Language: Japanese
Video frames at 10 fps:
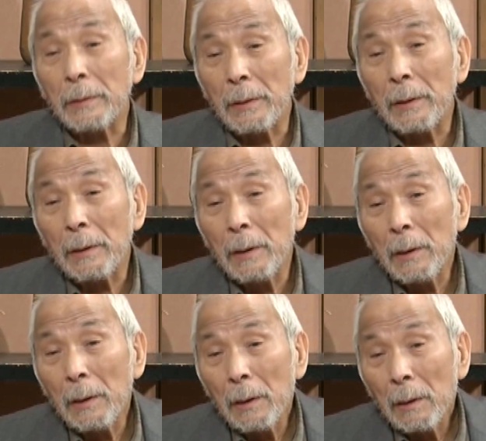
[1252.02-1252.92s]
ね、はい、
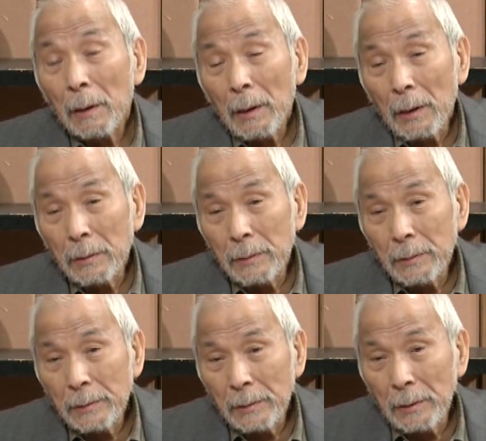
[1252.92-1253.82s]
肝
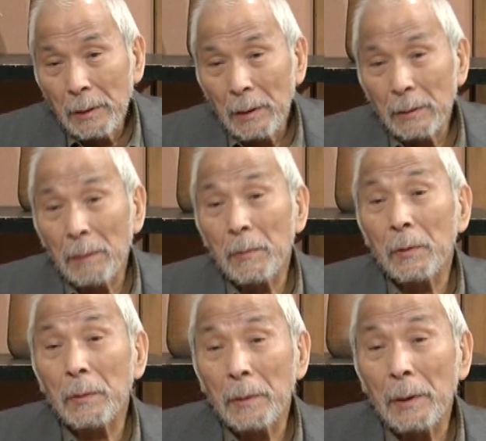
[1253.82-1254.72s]
心要
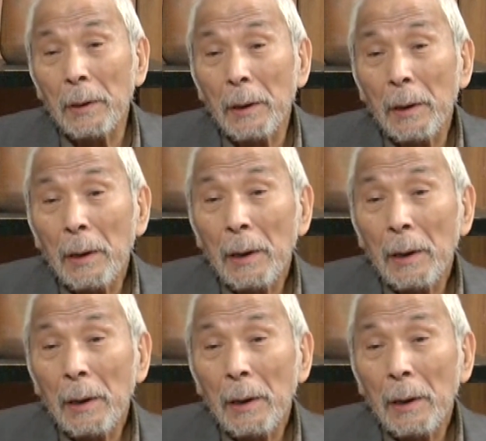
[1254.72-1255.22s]
のね、はい、